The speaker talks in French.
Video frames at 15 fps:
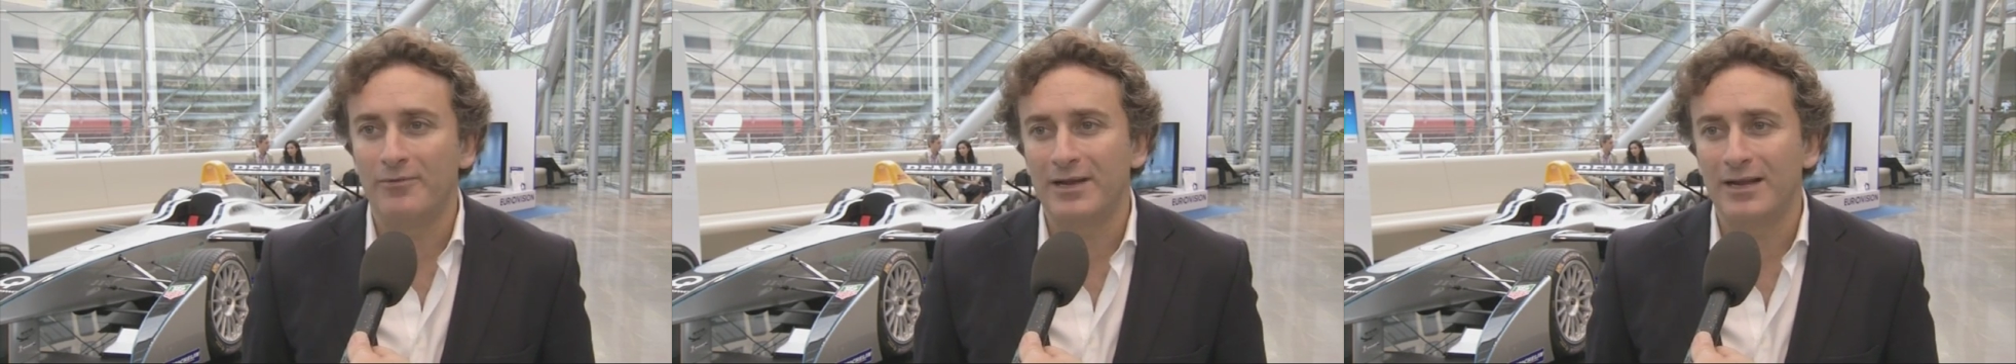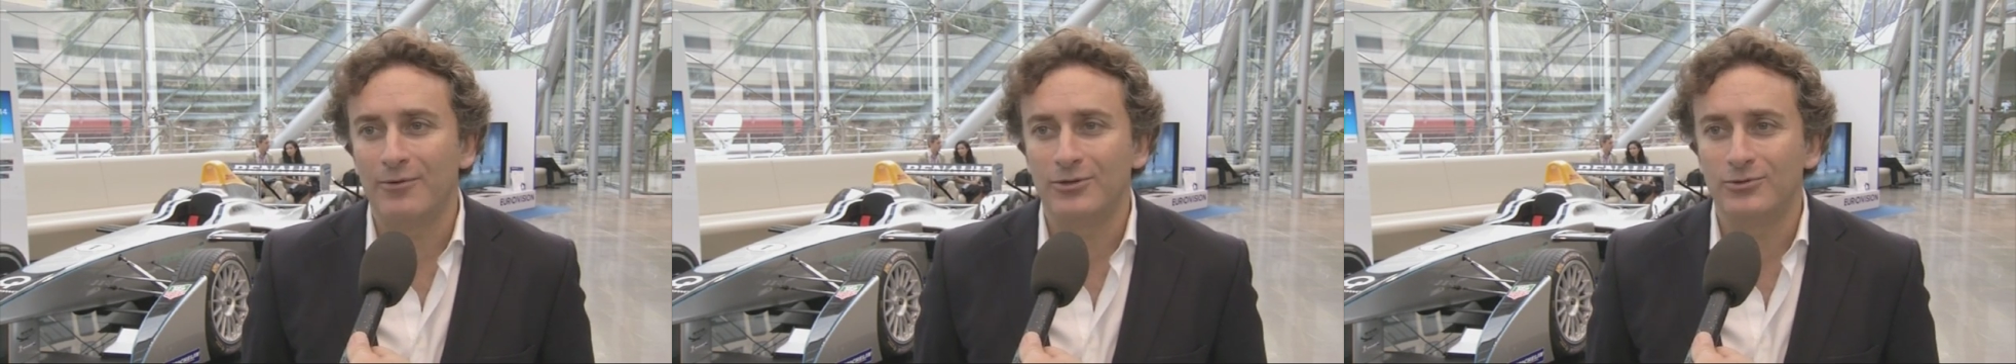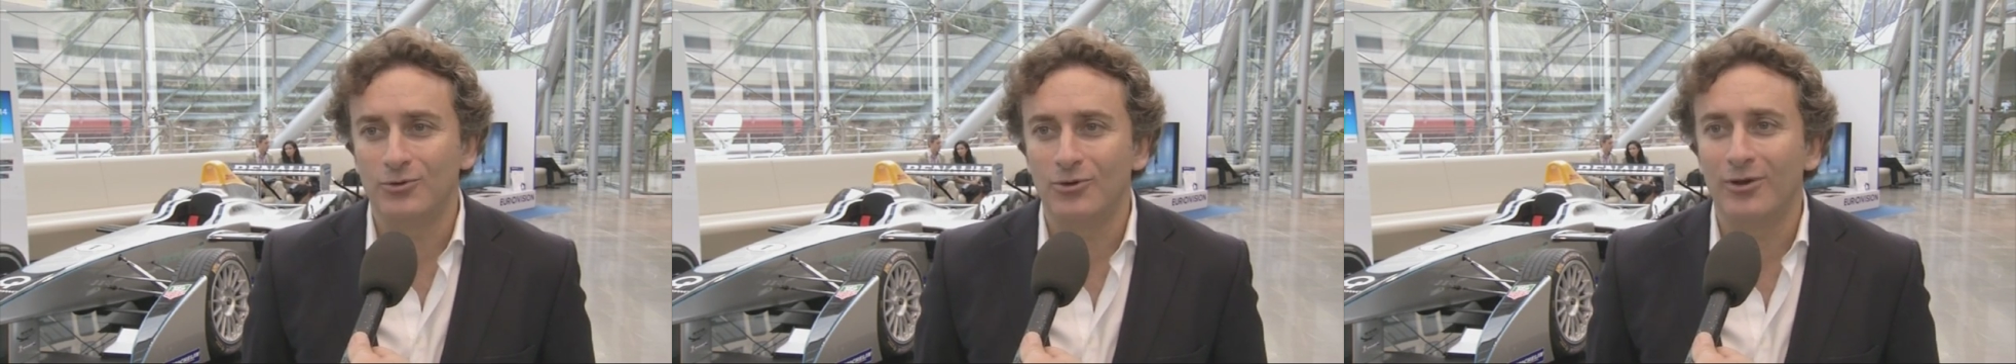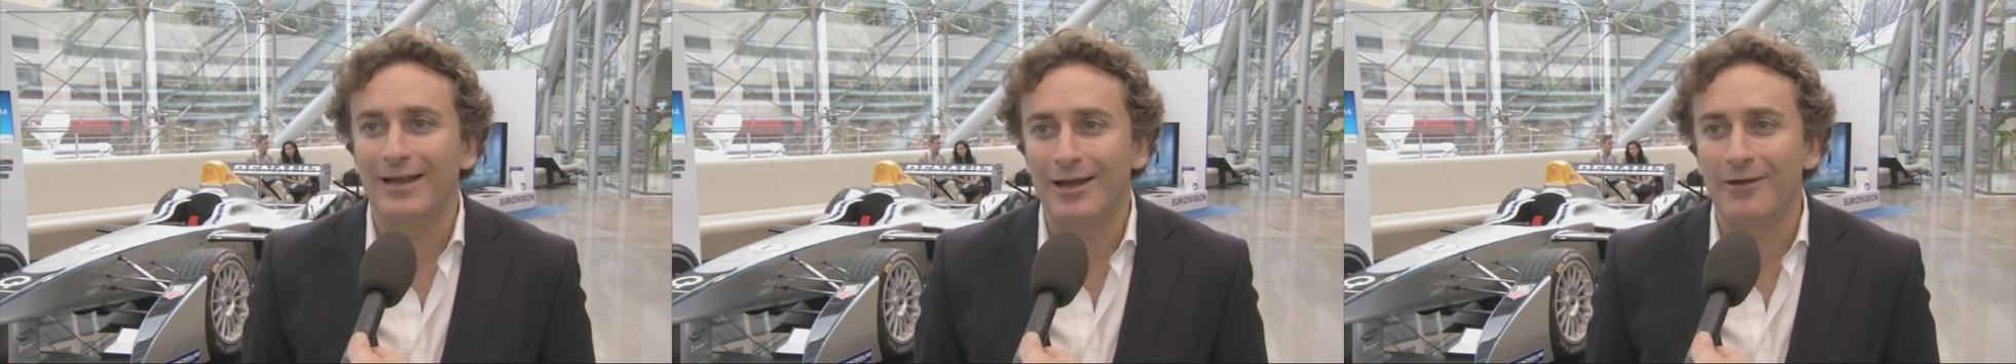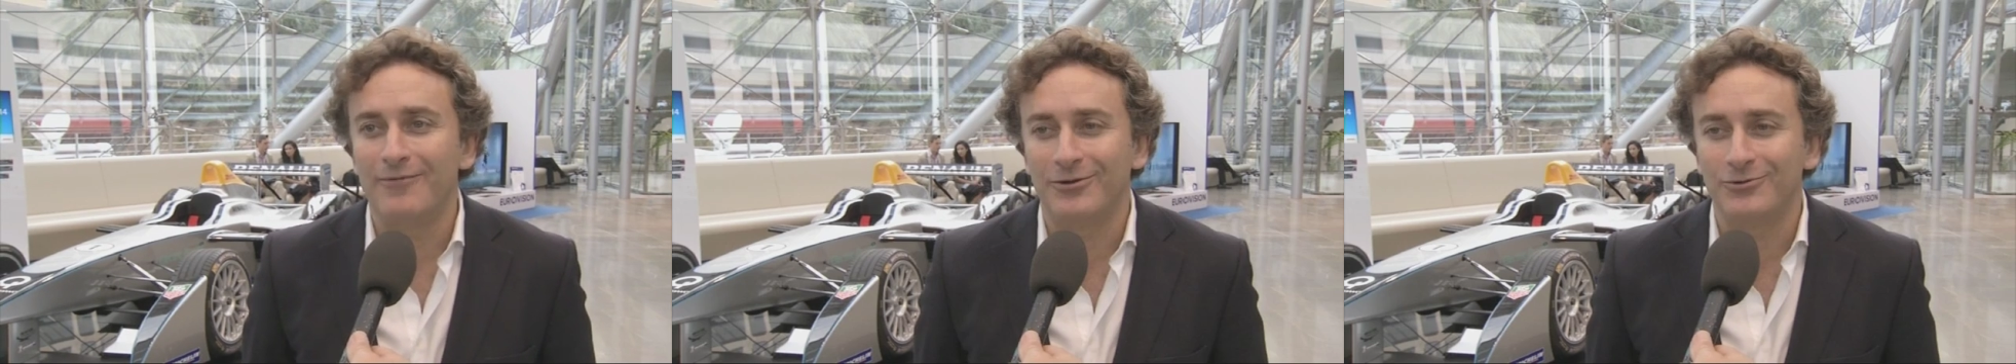avec la voiture et
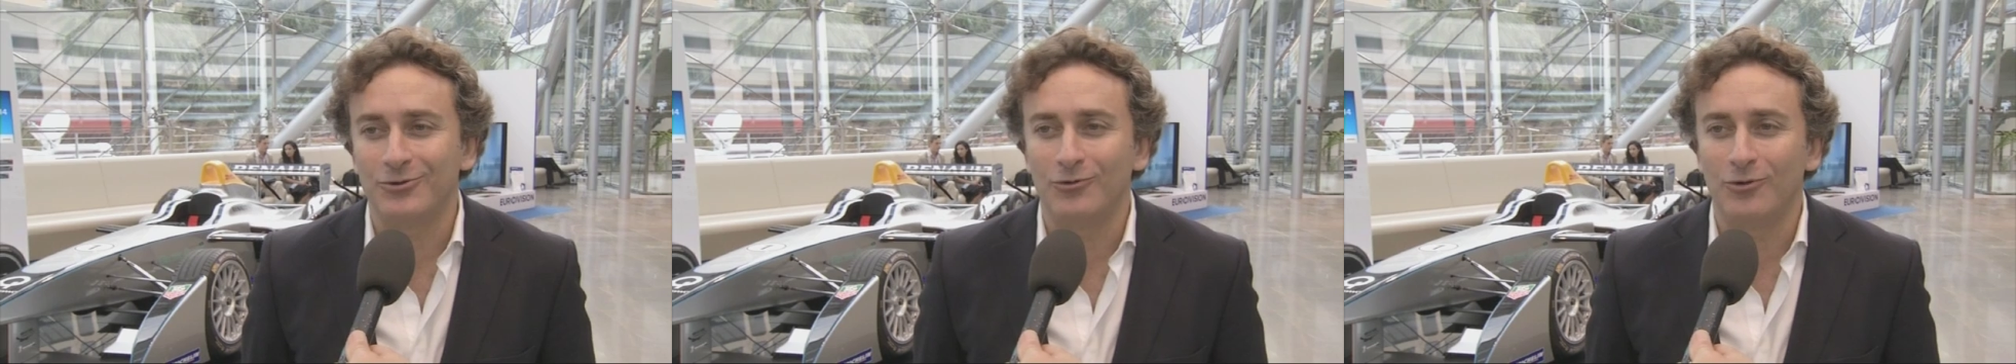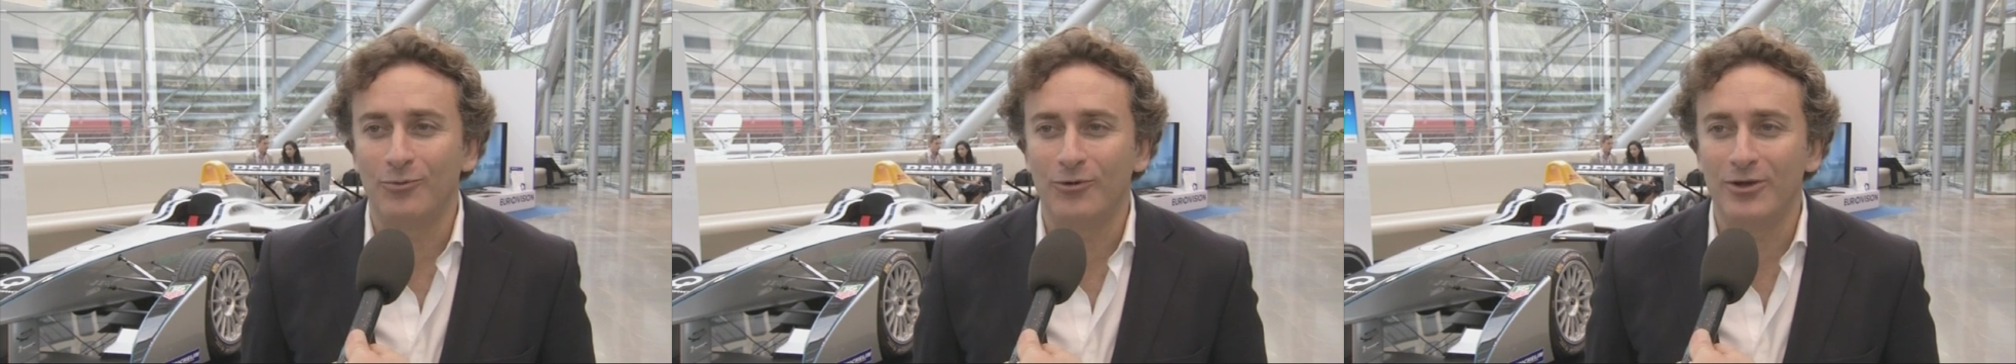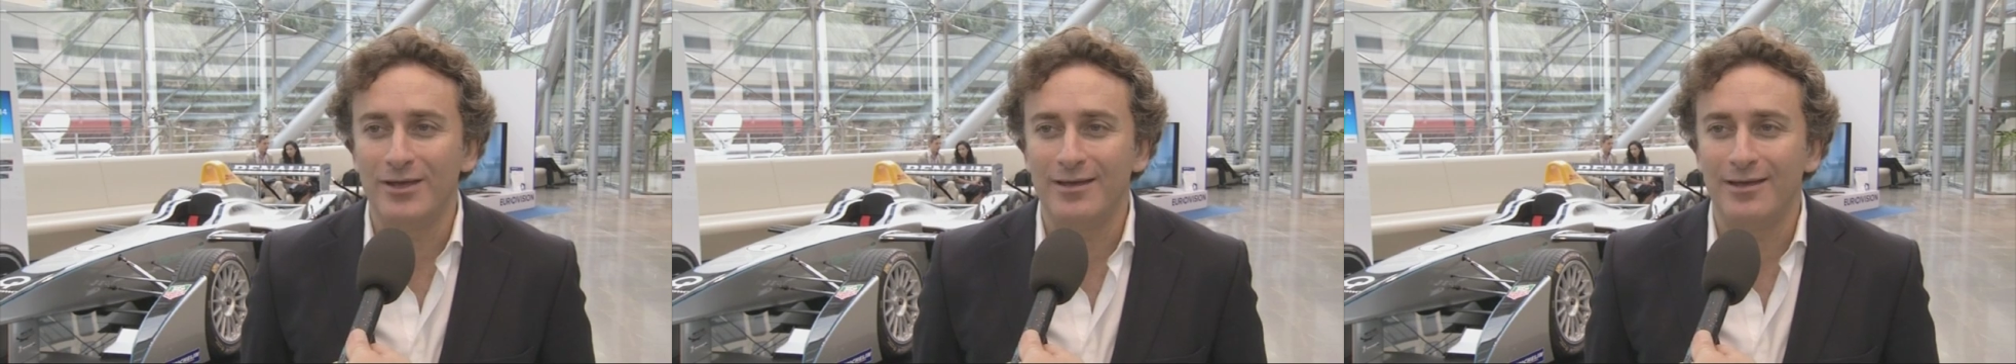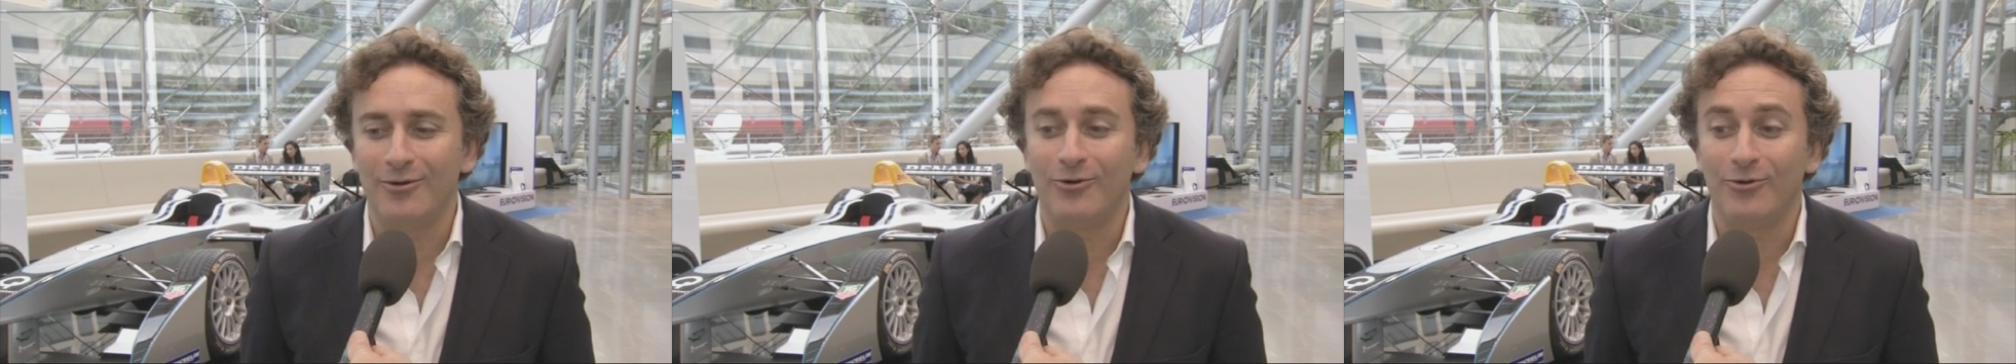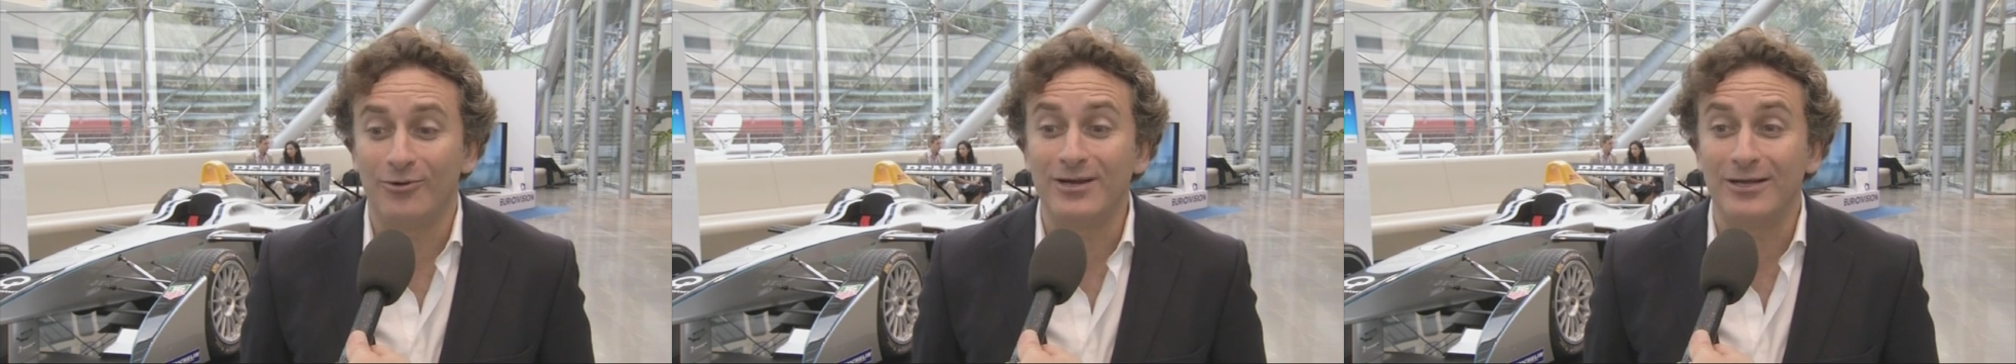là on va entendre le bruit et on,